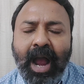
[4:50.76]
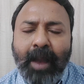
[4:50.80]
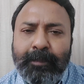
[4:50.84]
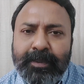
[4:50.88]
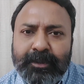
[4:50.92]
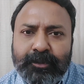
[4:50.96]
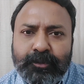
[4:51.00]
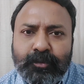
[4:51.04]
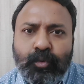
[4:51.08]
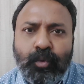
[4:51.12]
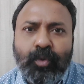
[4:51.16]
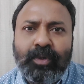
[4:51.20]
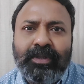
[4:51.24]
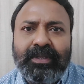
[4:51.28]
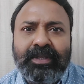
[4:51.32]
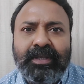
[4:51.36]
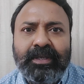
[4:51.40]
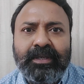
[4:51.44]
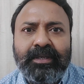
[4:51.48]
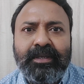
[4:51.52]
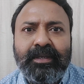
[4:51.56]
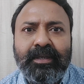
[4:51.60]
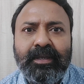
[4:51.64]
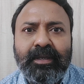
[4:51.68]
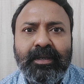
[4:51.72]
आप स्कूल
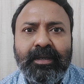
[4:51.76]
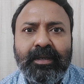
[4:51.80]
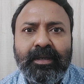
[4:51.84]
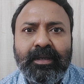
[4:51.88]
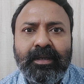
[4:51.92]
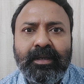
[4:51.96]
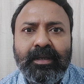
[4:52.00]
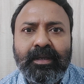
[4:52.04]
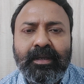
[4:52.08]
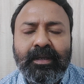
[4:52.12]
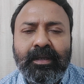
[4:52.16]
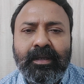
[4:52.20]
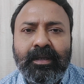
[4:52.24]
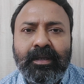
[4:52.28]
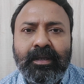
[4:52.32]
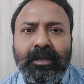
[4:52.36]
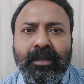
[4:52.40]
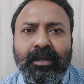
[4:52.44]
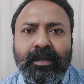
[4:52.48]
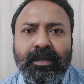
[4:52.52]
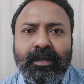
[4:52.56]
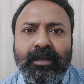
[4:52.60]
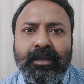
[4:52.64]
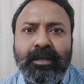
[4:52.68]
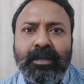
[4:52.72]
देखिए
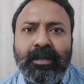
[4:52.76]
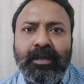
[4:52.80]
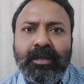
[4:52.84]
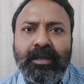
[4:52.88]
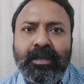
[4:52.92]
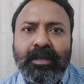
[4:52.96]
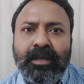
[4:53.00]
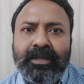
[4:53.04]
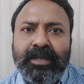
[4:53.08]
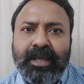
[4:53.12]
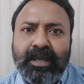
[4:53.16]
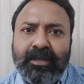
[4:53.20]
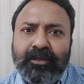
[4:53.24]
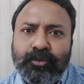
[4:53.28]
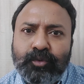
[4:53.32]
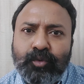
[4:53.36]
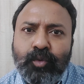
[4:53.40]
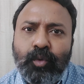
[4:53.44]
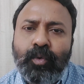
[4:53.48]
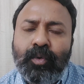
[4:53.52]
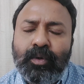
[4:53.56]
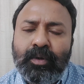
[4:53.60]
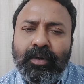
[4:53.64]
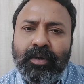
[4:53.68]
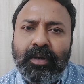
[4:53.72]
ये
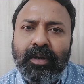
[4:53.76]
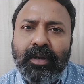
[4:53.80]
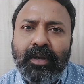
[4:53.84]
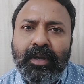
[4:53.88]
स्कूल